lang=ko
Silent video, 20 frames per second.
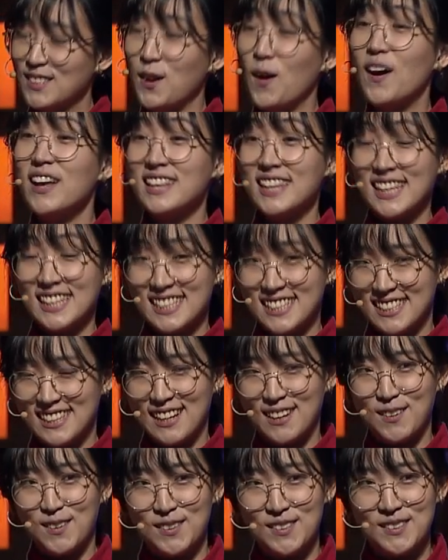저한테는
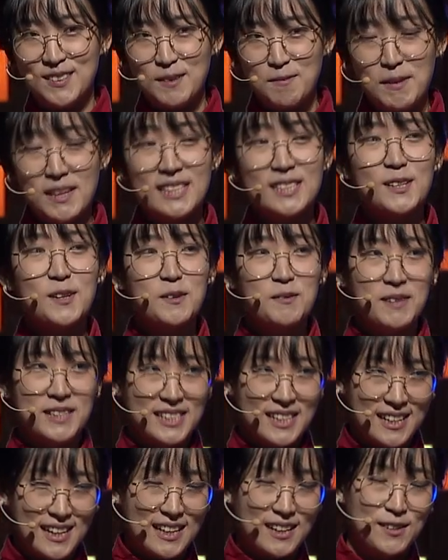그랬거든요. 맨 처음에
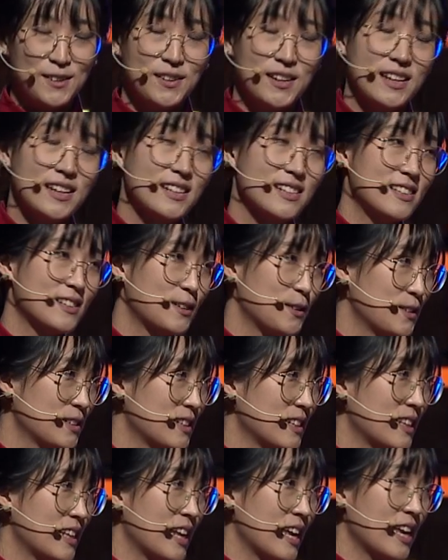제가 이런 얘기를
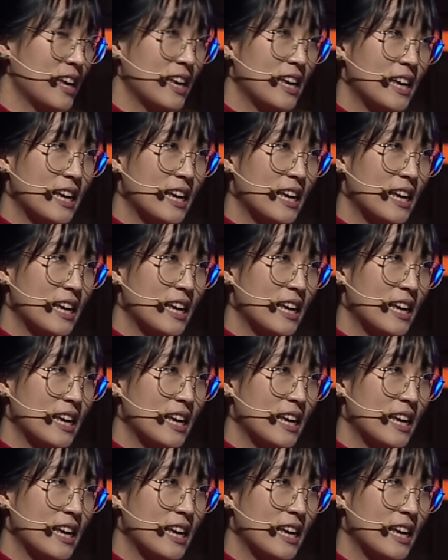들었을 때.